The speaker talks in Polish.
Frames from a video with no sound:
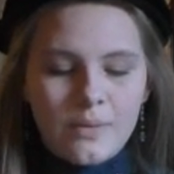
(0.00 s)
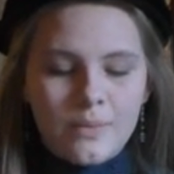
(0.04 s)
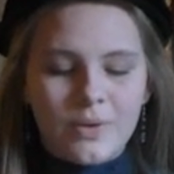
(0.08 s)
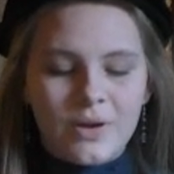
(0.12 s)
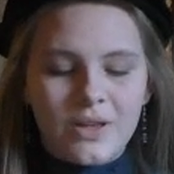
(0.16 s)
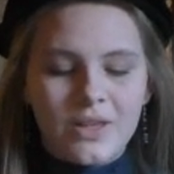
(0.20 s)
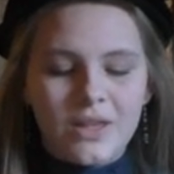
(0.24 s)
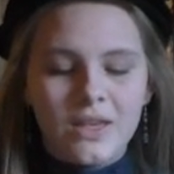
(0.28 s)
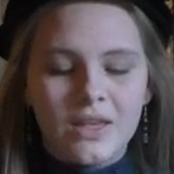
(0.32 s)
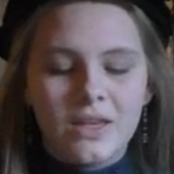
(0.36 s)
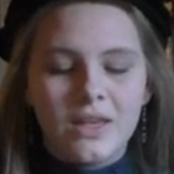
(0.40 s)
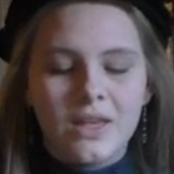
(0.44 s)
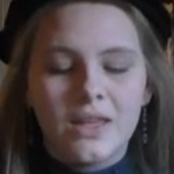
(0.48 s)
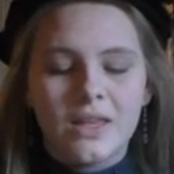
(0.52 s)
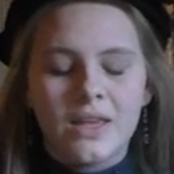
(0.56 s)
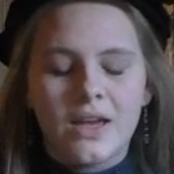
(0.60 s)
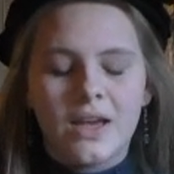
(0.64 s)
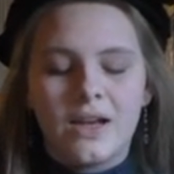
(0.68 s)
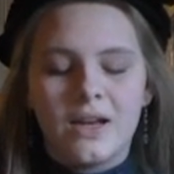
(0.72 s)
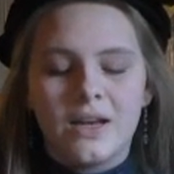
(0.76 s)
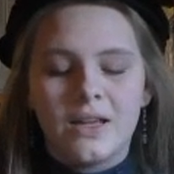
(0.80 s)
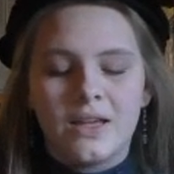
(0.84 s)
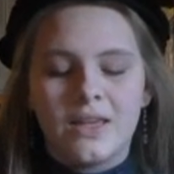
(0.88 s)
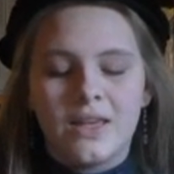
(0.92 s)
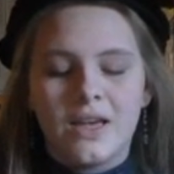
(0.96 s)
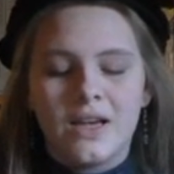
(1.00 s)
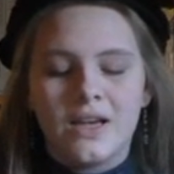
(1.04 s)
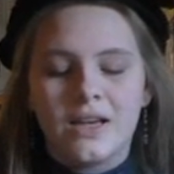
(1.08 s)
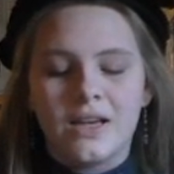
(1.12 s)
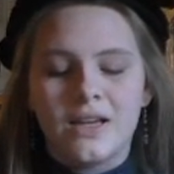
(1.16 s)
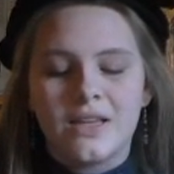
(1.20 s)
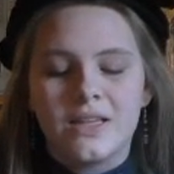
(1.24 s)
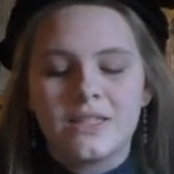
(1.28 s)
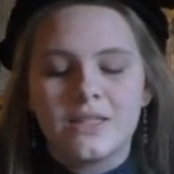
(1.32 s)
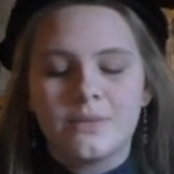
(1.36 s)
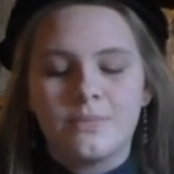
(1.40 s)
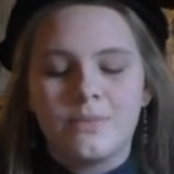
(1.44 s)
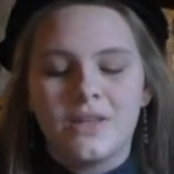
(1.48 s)
Panie generale, jaka
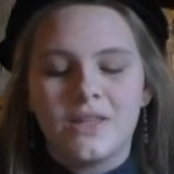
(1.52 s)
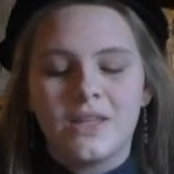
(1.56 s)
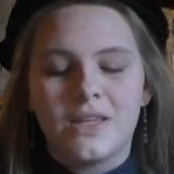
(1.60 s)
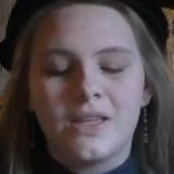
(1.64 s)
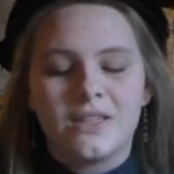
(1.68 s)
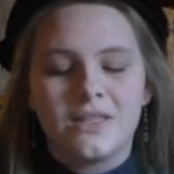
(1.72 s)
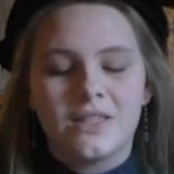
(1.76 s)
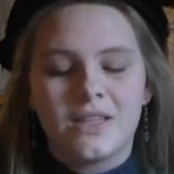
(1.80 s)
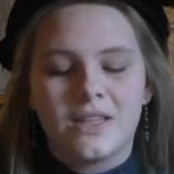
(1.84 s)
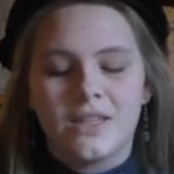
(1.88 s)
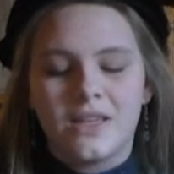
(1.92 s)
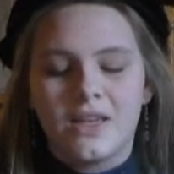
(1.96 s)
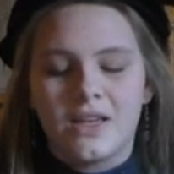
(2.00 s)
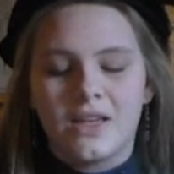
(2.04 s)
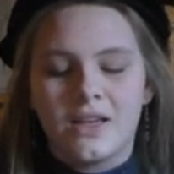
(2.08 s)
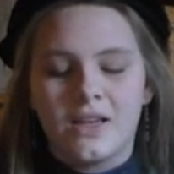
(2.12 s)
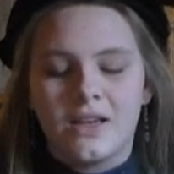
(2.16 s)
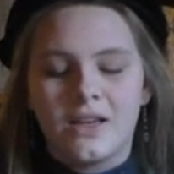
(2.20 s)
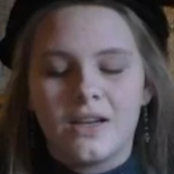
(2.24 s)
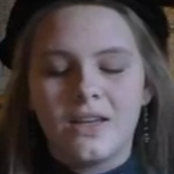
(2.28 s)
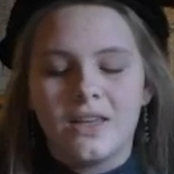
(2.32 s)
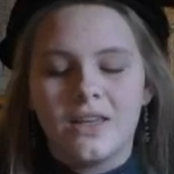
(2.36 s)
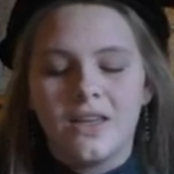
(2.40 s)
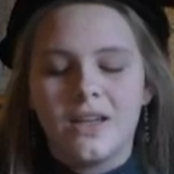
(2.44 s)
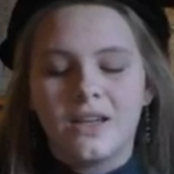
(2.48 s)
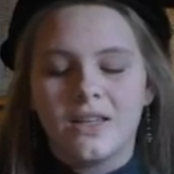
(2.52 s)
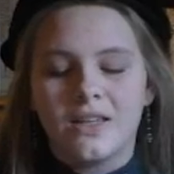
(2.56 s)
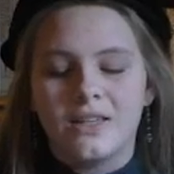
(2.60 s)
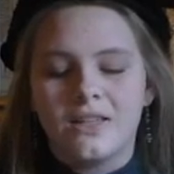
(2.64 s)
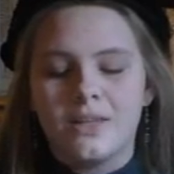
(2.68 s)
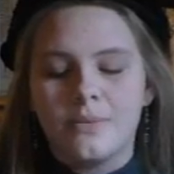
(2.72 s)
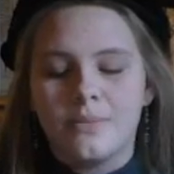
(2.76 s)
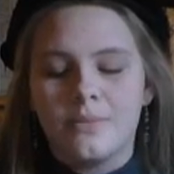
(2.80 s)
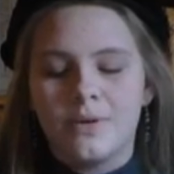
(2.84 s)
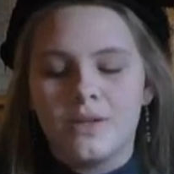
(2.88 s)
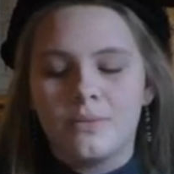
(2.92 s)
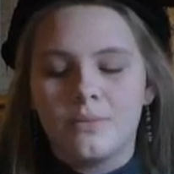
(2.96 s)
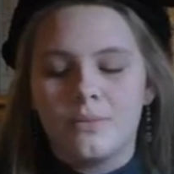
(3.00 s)
jest pana strategia? Jak chce
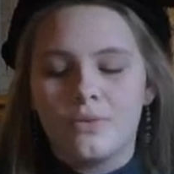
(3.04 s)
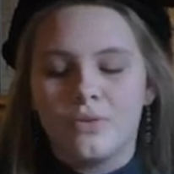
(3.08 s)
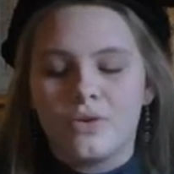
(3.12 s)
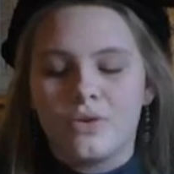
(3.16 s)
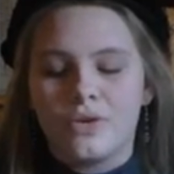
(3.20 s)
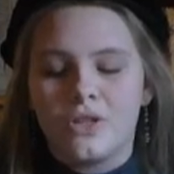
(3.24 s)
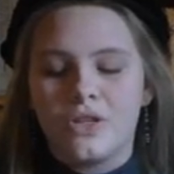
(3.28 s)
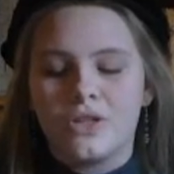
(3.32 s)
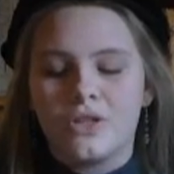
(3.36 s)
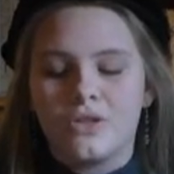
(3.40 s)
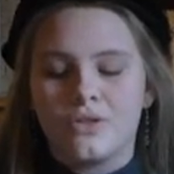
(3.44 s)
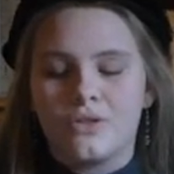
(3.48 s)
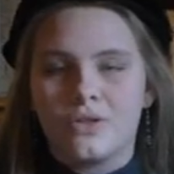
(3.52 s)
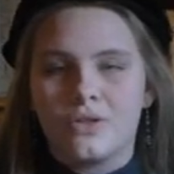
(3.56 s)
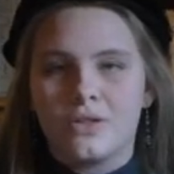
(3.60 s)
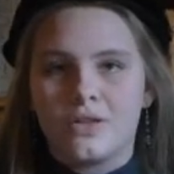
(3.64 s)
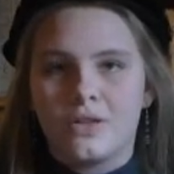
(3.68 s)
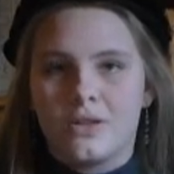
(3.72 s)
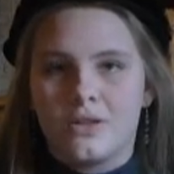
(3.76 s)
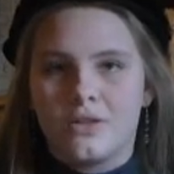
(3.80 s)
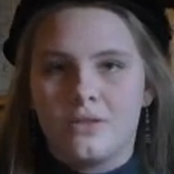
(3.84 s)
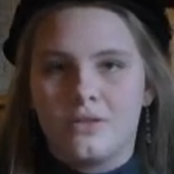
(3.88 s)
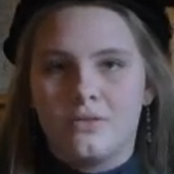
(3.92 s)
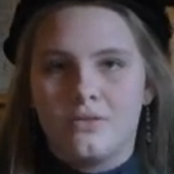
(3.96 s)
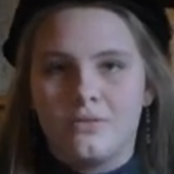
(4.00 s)
pan pokonać Rosjan?